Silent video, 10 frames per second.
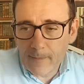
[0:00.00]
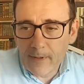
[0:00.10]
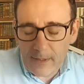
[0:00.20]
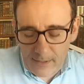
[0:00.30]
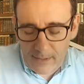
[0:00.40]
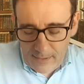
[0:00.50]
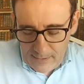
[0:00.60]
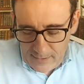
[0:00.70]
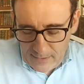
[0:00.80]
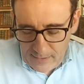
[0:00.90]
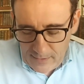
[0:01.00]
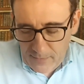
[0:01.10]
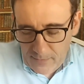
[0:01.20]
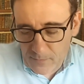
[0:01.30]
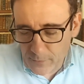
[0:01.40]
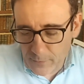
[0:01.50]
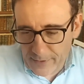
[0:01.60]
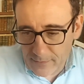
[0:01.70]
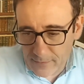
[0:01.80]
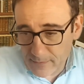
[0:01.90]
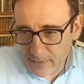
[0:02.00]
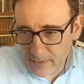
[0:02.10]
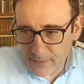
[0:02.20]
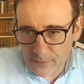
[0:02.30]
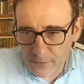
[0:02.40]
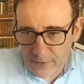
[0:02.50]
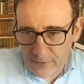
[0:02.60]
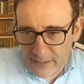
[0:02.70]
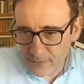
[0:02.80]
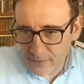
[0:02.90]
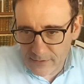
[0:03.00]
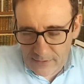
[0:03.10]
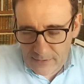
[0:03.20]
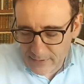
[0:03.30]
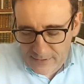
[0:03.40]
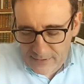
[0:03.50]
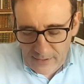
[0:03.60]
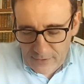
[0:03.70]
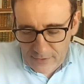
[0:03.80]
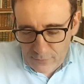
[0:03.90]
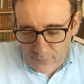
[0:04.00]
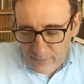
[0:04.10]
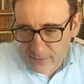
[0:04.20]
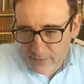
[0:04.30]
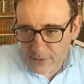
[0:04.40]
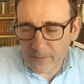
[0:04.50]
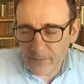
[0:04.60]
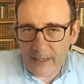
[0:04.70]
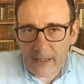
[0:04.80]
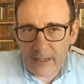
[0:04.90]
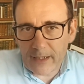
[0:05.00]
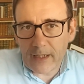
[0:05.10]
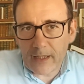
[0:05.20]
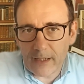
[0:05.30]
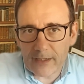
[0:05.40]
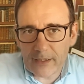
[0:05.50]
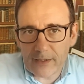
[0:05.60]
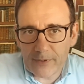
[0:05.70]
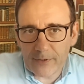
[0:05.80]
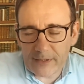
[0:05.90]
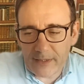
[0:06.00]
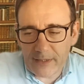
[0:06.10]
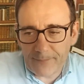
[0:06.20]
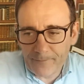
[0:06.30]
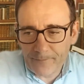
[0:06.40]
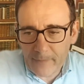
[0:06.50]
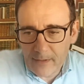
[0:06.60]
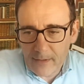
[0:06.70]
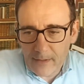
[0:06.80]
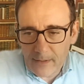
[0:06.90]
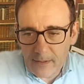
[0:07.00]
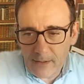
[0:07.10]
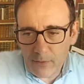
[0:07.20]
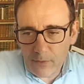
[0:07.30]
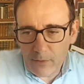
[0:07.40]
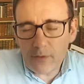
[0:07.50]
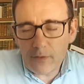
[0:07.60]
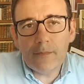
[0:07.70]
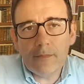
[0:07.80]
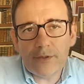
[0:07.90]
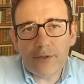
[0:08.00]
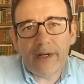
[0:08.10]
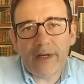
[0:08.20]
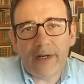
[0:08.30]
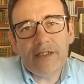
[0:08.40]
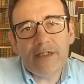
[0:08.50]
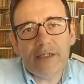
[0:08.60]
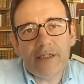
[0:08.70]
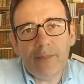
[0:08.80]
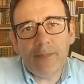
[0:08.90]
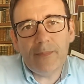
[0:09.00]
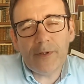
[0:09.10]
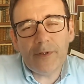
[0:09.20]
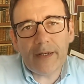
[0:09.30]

Eh, bueno, eh, dos rasgos eh, así, es un rasgo de su vida que, es importante. Y luego, en su análisis del poder,